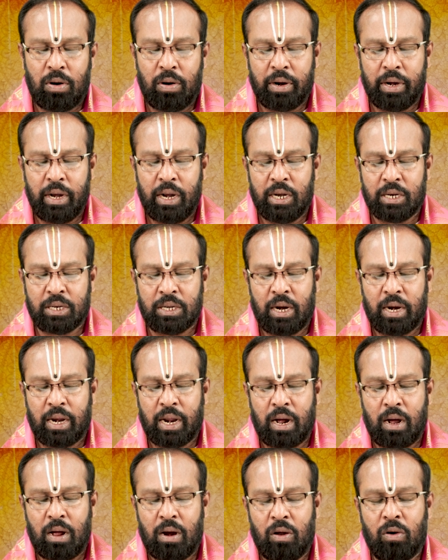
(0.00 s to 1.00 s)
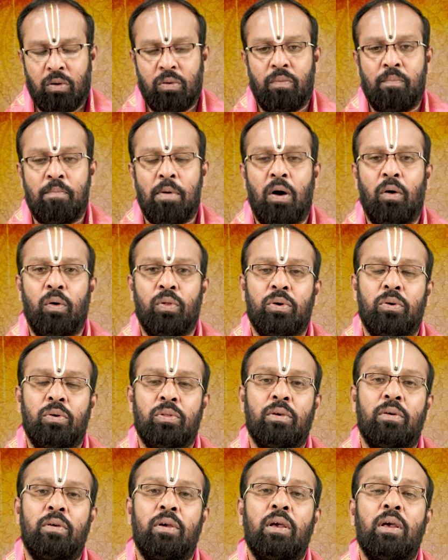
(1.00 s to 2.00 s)
బాగుంది రియల్ ఎస్టేట్ రంగంలో బాగుంది
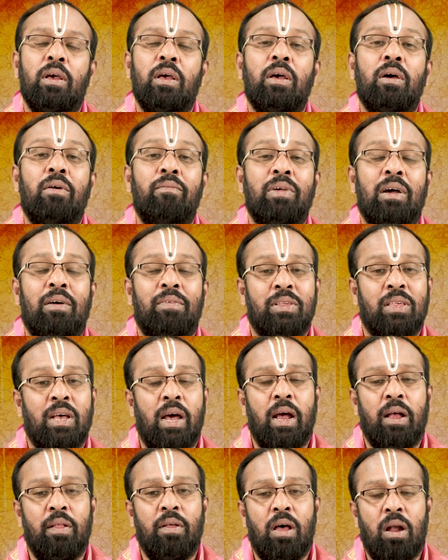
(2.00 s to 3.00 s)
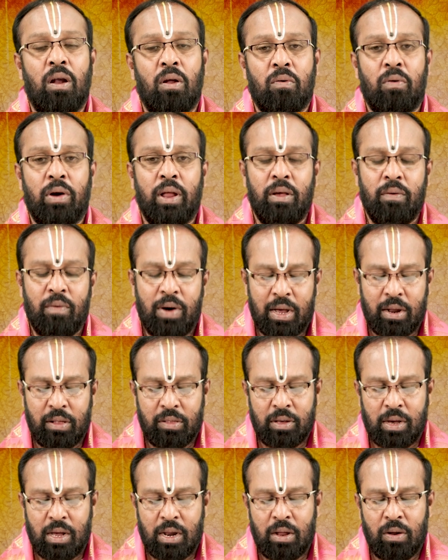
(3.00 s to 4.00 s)
కొంచెం వ్యవసాయదారులు కూడా ఈ వారం
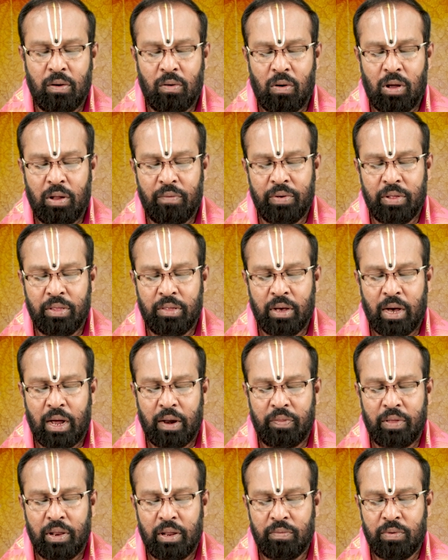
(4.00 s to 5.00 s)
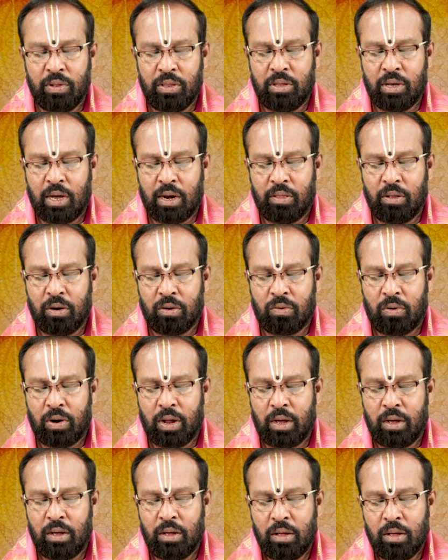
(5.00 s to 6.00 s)
చాలా అనుకోవాలి విద్యార్థిని విద్యార్థులకు
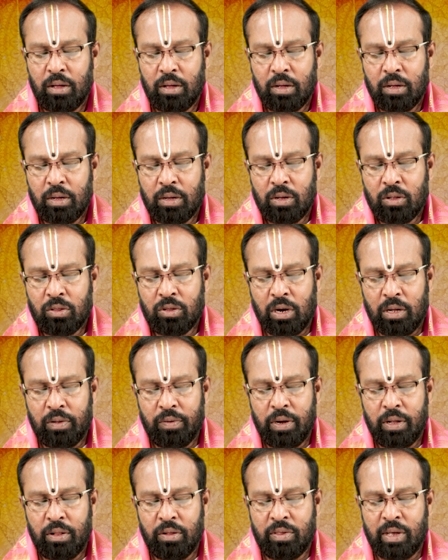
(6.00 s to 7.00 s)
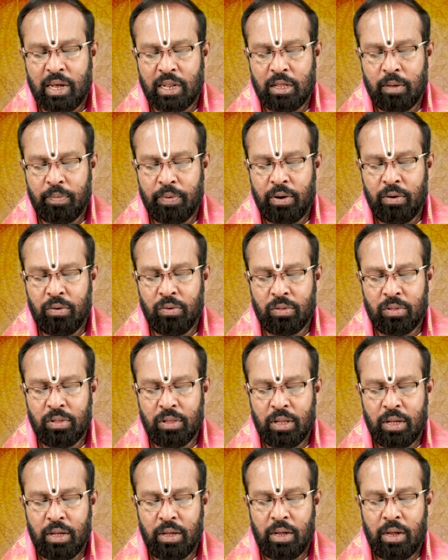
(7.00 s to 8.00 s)
కూడా చదువు శ్రద్ధ
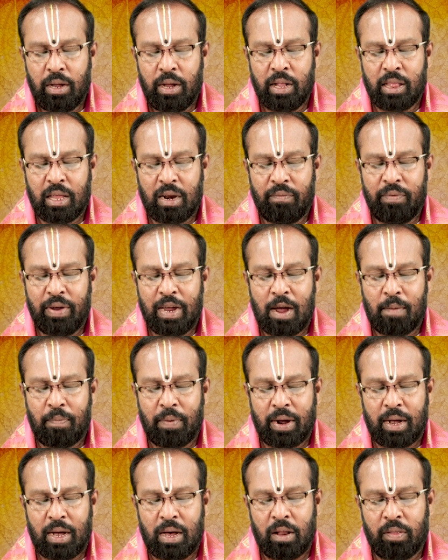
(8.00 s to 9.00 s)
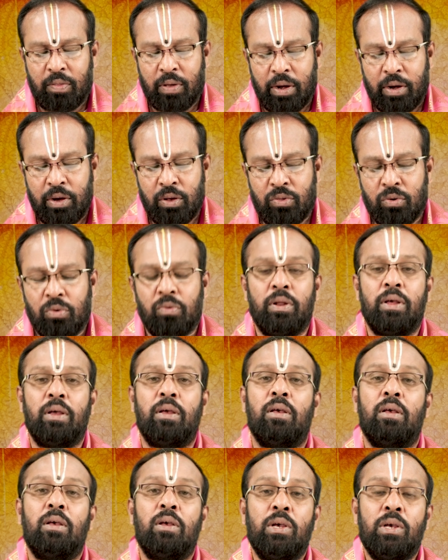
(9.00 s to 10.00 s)
పెరుగుతుంది ఇతర వ్యాపకాలు తగ్గించుకుని
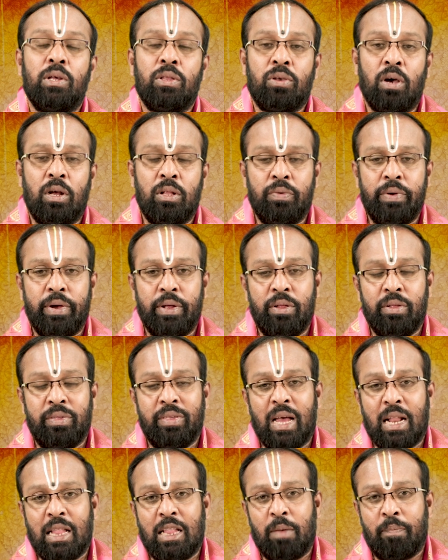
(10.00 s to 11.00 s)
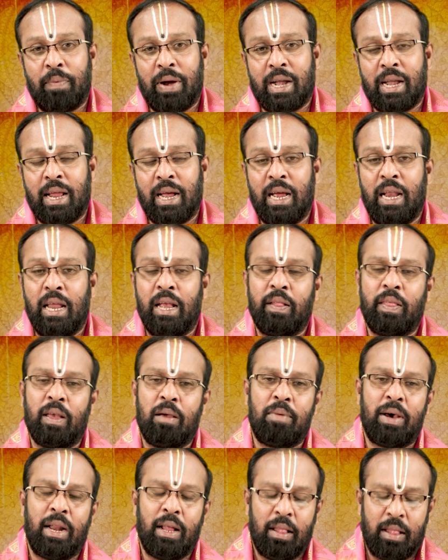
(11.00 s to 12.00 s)
చదువు శ్రద్ధ పెట్టగలిగితే
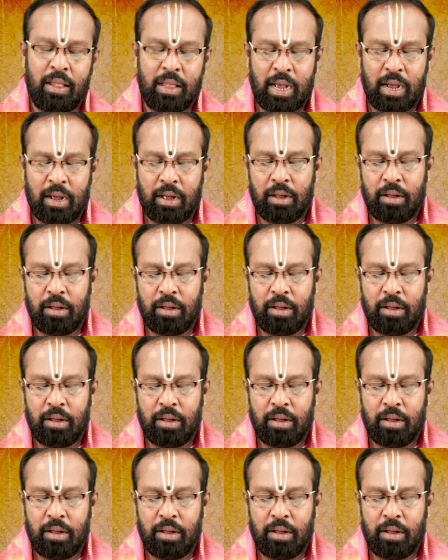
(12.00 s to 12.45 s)
మరింత